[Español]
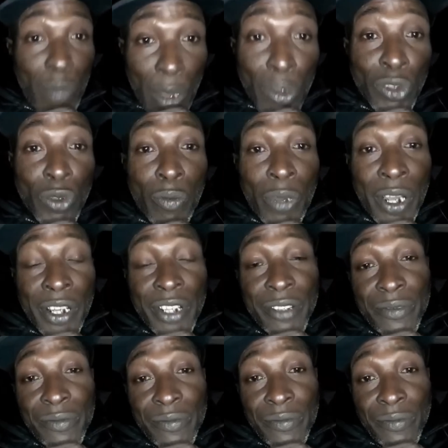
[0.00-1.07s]
Vamos a tu país.
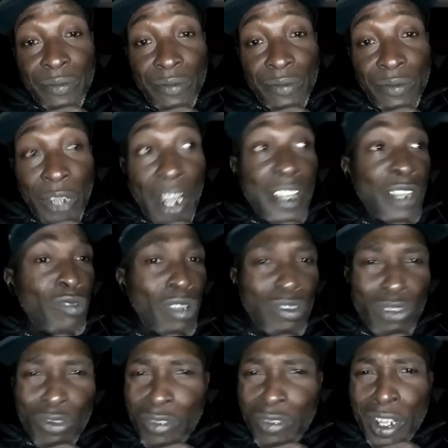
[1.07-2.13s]
Allí tú
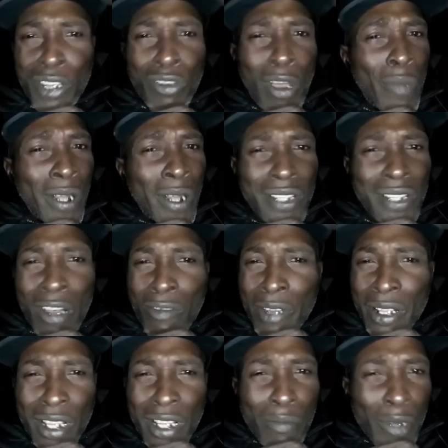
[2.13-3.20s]
has sufrido, has pasado
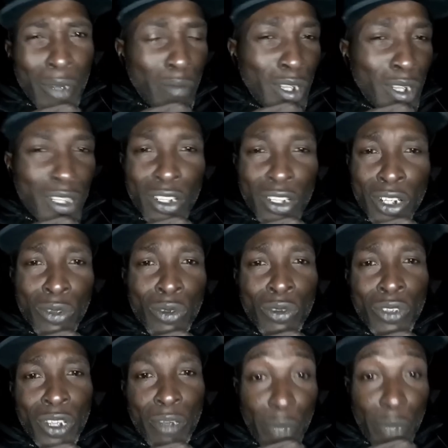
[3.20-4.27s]
20.000
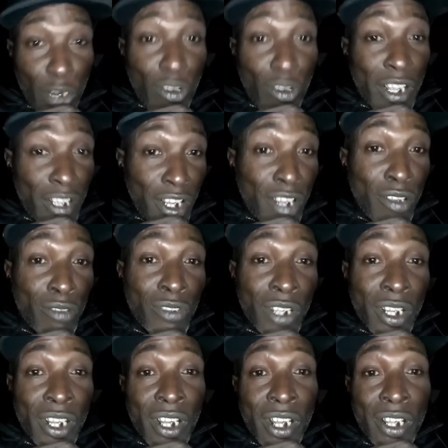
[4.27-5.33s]
vicisitudes, pero es allí donde tú
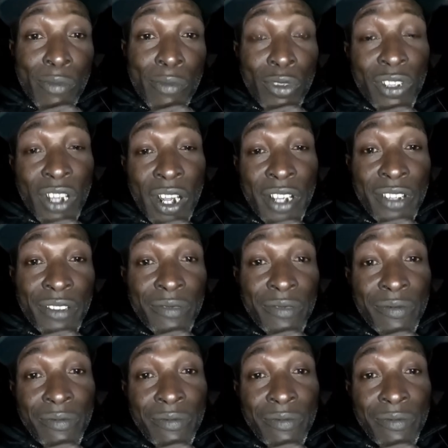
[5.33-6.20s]
tienes que demostrar.